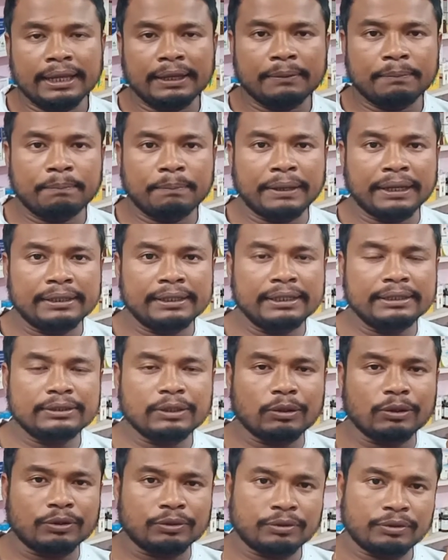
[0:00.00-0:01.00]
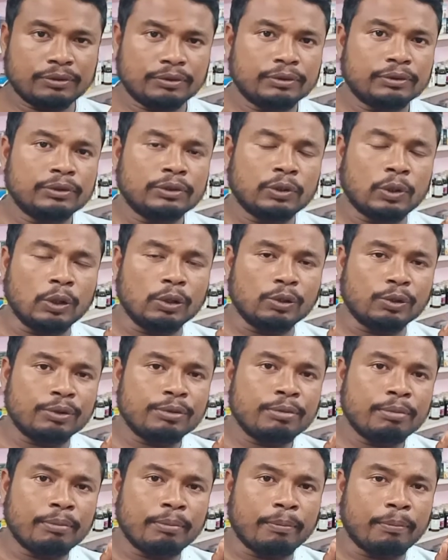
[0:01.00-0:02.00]
এই পেডনিসলন হলো
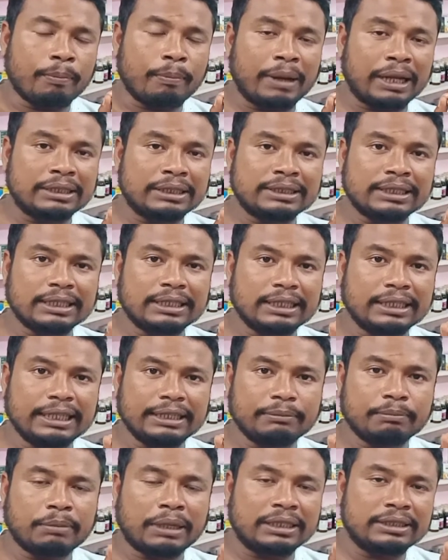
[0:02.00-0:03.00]
বাচ্চাদেরকে